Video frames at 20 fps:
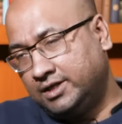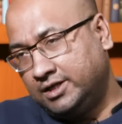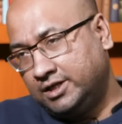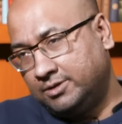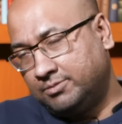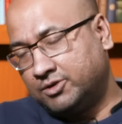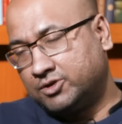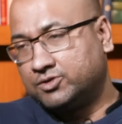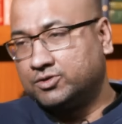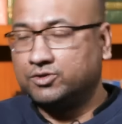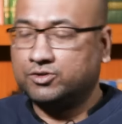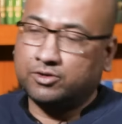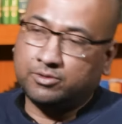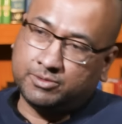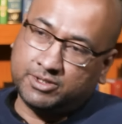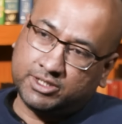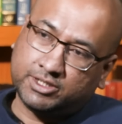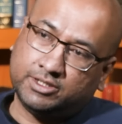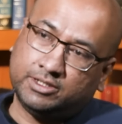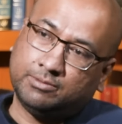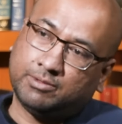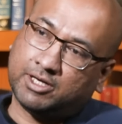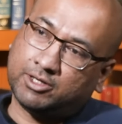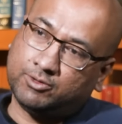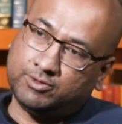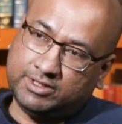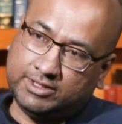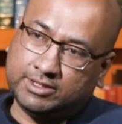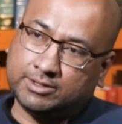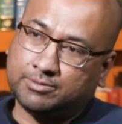নির্বাচন কমিশনই
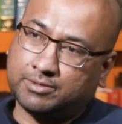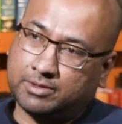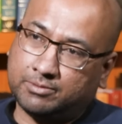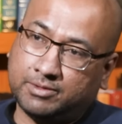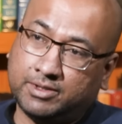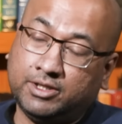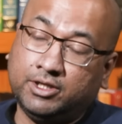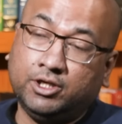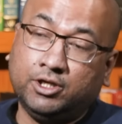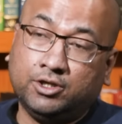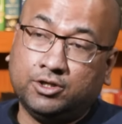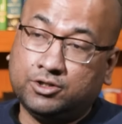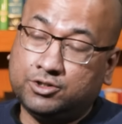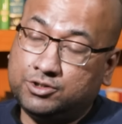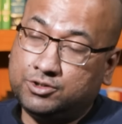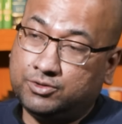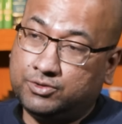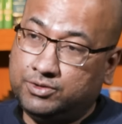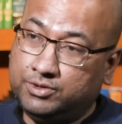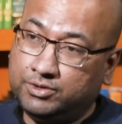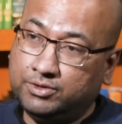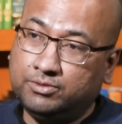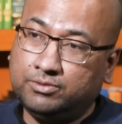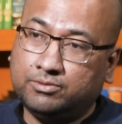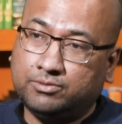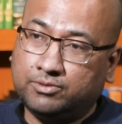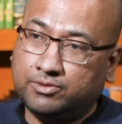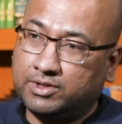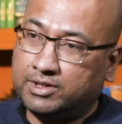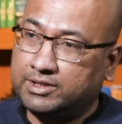ভালো দিতে পারবে যদিও
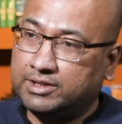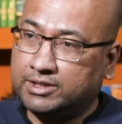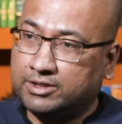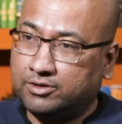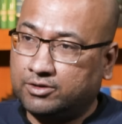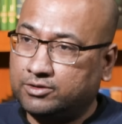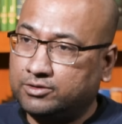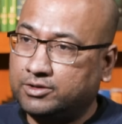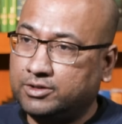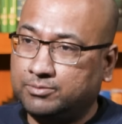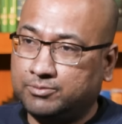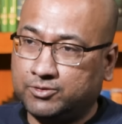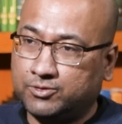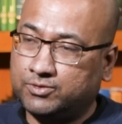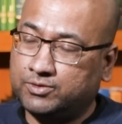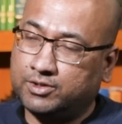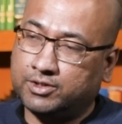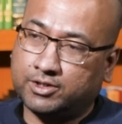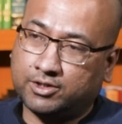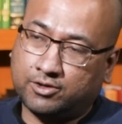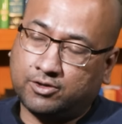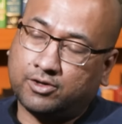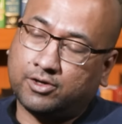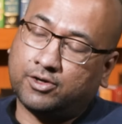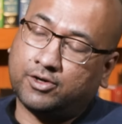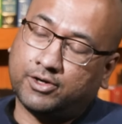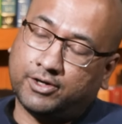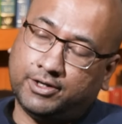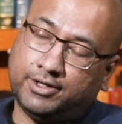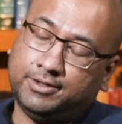ওনাদেরকে হয়তো এই প্রশ্নটা করা
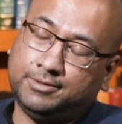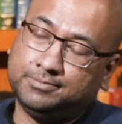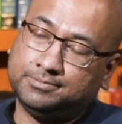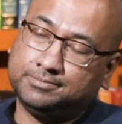হয়নি